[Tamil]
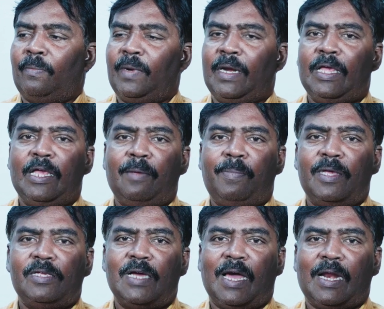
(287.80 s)
மினி இபி e
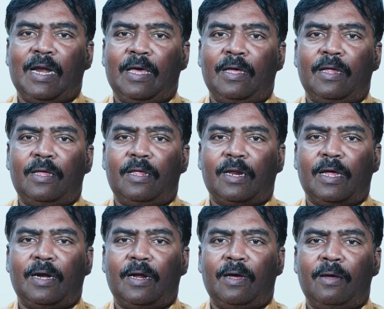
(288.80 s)
ஜாக்கில் இருக்க
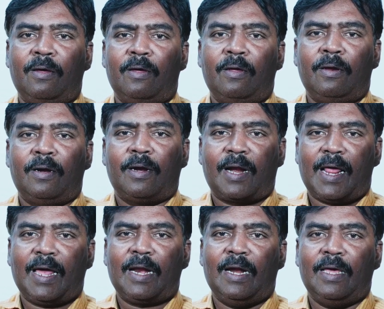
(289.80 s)

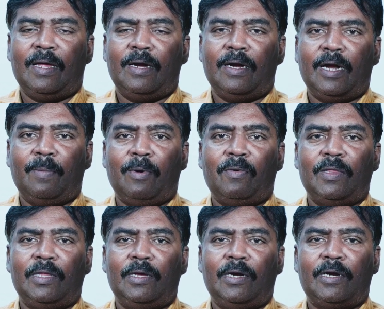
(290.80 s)
ட்ராக்கில் நம்ம
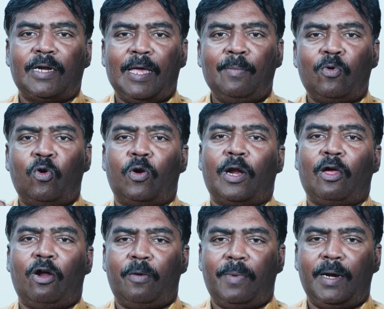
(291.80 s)
வந்து டைம் கோட்
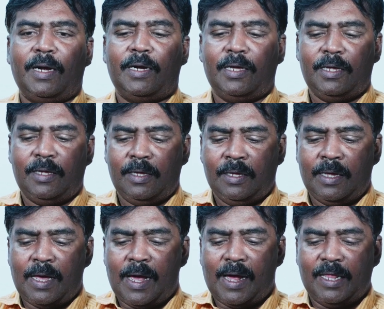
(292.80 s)
ரெக்கார்ட் பண்ணிவிட்டு
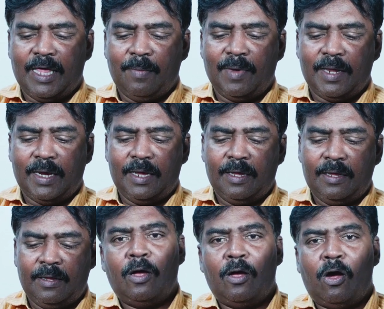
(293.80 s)
அதே மாதிரி
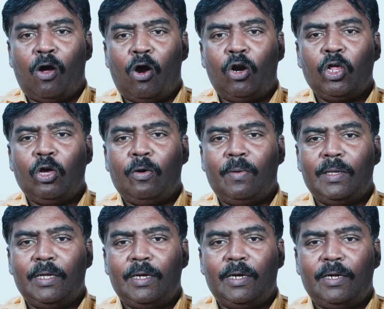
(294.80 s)
ஆடியோ
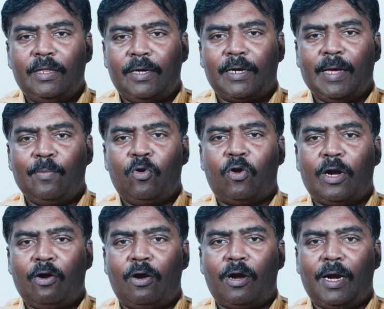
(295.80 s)
வந்து இந்த டைம் கோட்
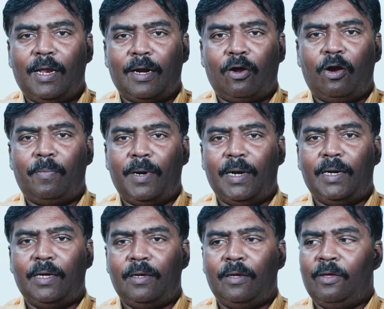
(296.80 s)
ரெக்கார்டில் ரெக்கார்ட்
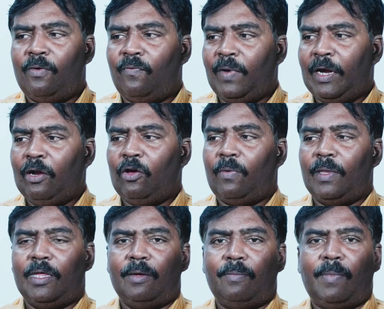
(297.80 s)
பண்ணிவிட்டு வீடியோ
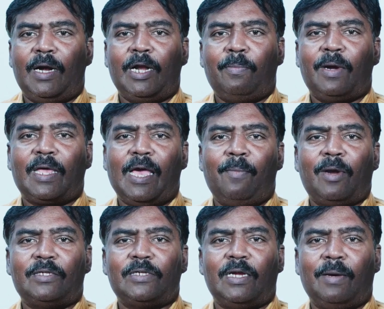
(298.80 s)
வந்து மல்டிபிள்
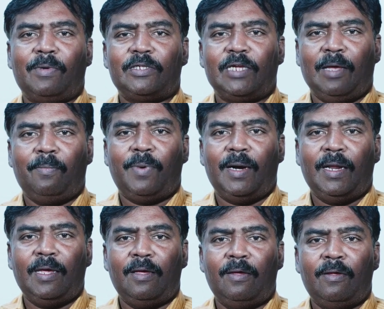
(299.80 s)
கேமராஸை நம்ம சிங்க் பண்ணி
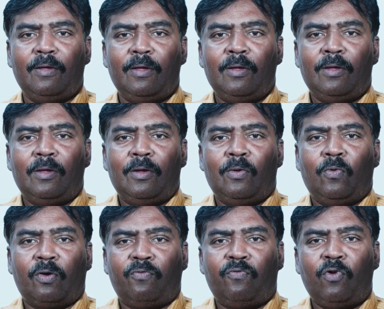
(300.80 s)

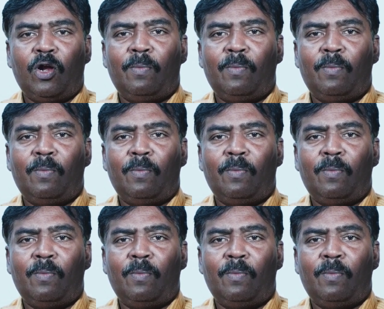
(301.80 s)
ஒரு ஃபுல்